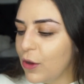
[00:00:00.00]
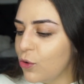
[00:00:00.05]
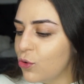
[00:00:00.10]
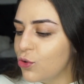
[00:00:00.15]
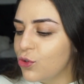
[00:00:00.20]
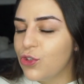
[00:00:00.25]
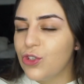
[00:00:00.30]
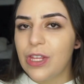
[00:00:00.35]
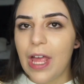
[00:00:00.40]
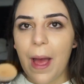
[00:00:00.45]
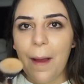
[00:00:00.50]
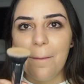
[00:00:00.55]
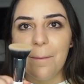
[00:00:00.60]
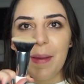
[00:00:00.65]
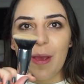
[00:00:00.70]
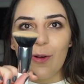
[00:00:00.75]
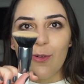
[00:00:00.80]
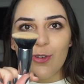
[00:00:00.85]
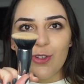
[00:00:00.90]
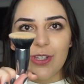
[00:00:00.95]
gusta,
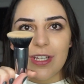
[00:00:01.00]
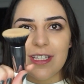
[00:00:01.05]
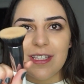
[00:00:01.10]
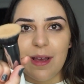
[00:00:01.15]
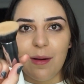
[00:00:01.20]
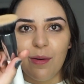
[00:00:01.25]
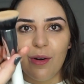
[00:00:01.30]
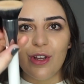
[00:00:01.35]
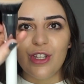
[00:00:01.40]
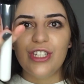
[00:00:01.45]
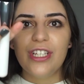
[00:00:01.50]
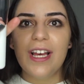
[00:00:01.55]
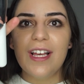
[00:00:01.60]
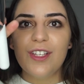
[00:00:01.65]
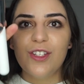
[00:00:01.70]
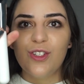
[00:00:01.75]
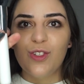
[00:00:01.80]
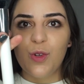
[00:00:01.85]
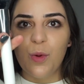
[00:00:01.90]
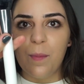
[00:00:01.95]
me gusta esta
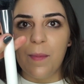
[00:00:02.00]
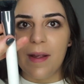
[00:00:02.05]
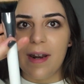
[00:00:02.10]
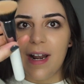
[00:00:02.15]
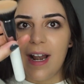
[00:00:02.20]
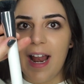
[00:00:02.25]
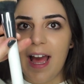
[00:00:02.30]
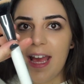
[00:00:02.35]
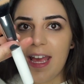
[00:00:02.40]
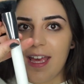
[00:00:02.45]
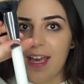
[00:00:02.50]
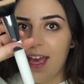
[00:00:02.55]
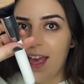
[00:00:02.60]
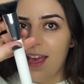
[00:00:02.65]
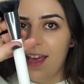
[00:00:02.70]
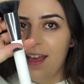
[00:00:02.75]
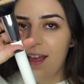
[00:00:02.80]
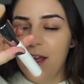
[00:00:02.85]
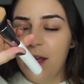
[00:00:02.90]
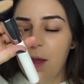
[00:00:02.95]
brocha, super like,
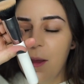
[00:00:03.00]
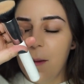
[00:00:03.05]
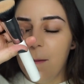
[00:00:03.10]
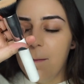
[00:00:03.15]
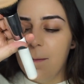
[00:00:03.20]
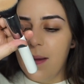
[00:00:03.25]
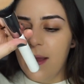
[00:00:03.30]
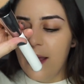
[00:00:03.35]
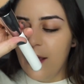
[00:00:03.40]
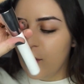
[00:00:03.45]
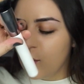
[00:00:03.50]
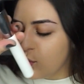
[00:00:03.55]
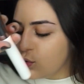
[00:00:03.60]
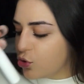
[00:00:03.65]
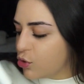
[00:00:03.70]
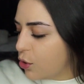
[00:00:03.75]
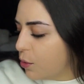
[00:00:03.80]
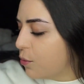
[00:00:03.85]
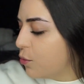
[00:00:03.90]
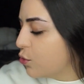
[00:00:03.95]
¿eh? Me
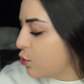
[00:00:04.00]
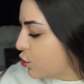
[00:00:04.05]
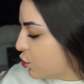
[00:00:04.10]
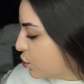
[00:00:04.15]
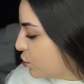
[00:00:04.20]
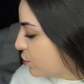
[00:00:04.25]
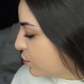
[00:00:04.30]
gustó mucho.